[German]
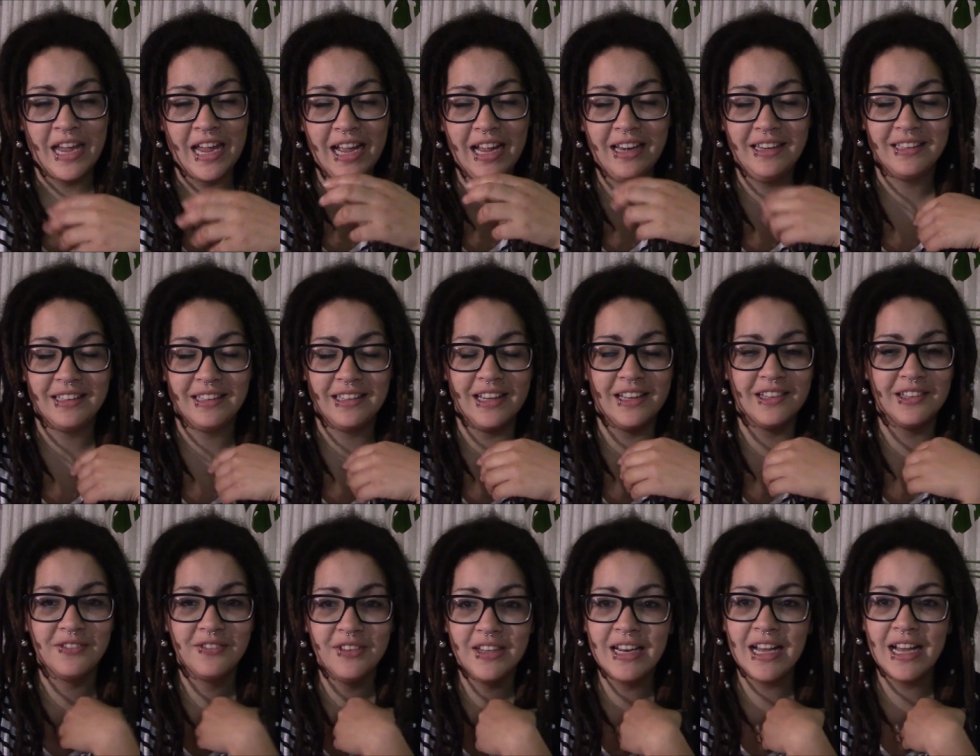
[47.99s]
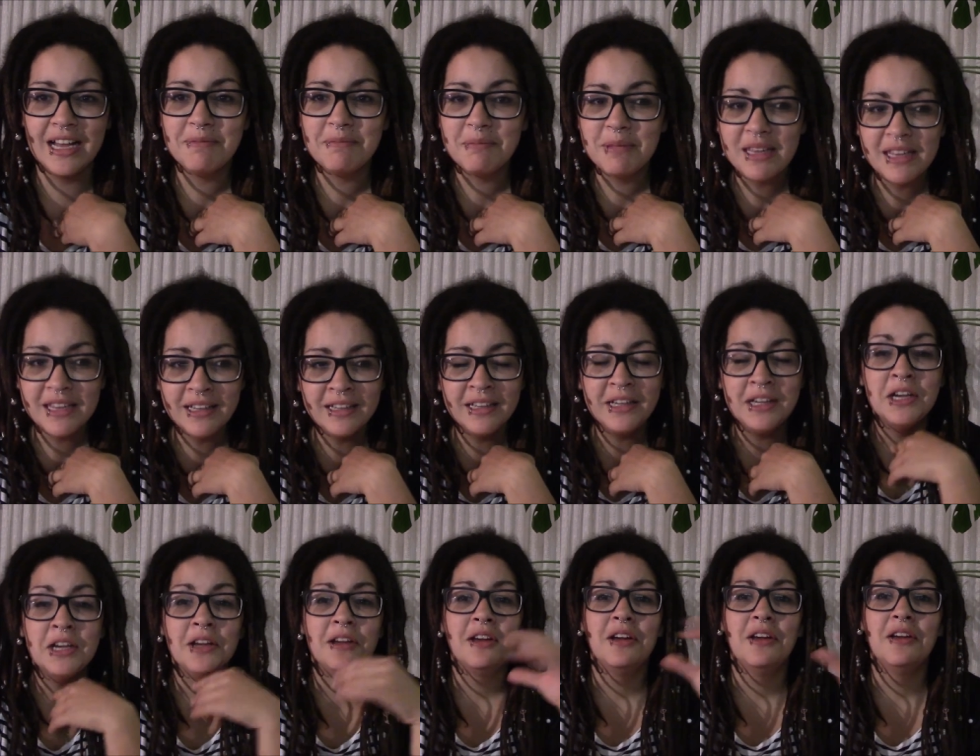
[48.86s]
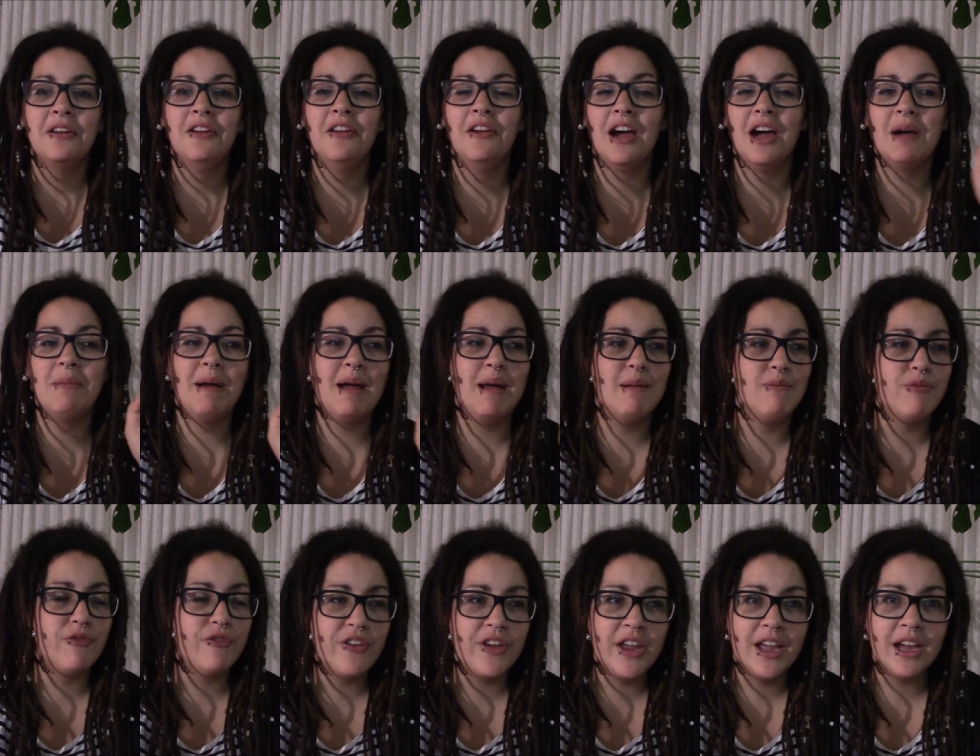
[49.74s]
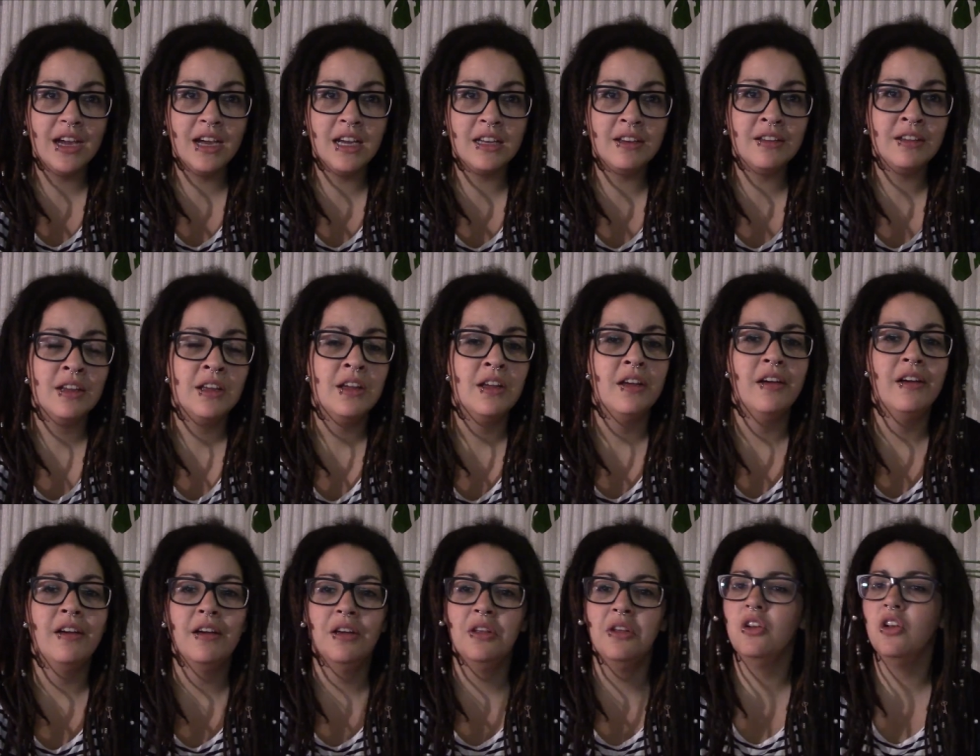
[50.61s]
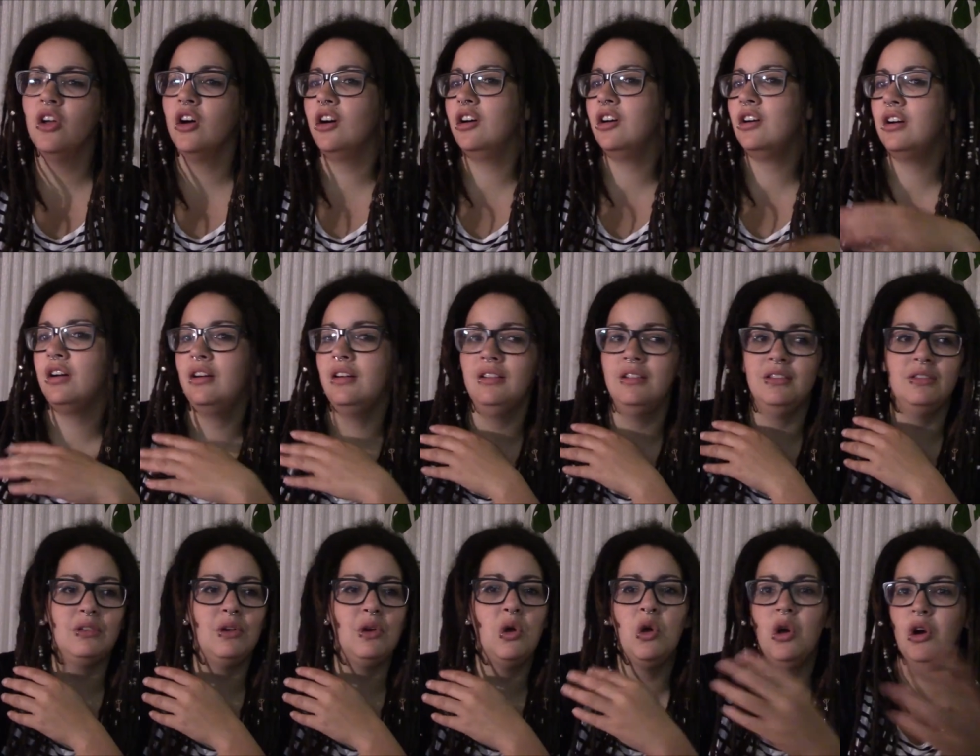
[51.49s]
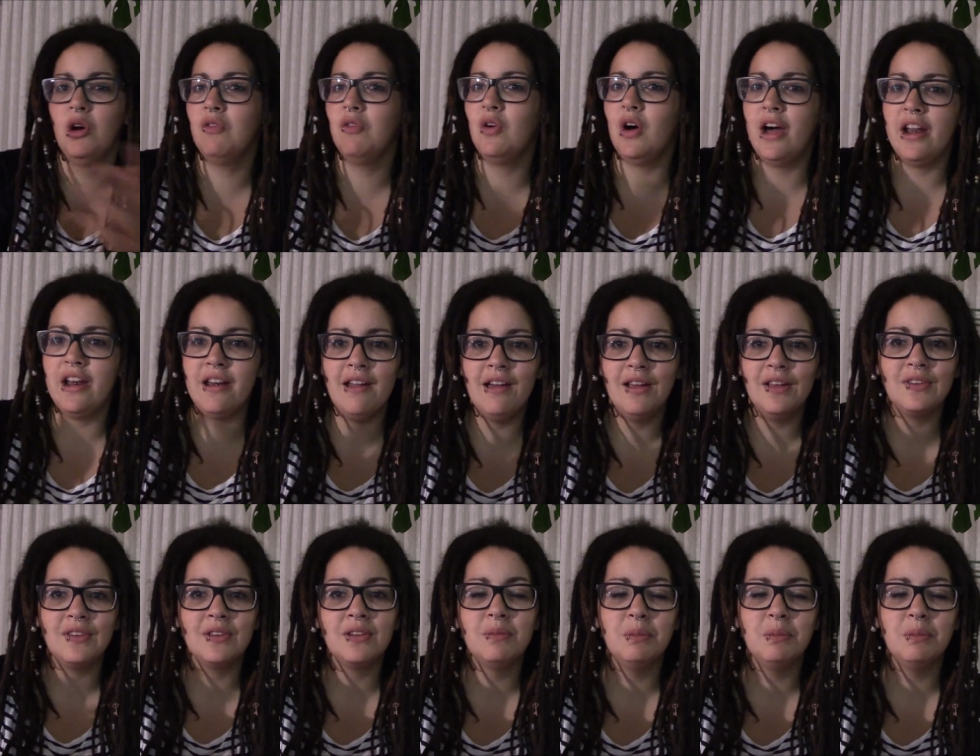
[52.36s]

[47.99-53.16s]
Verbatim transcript: Ehrlich, also weder an mir, noch an meinem Pferd, noch äh, irgendwo anders.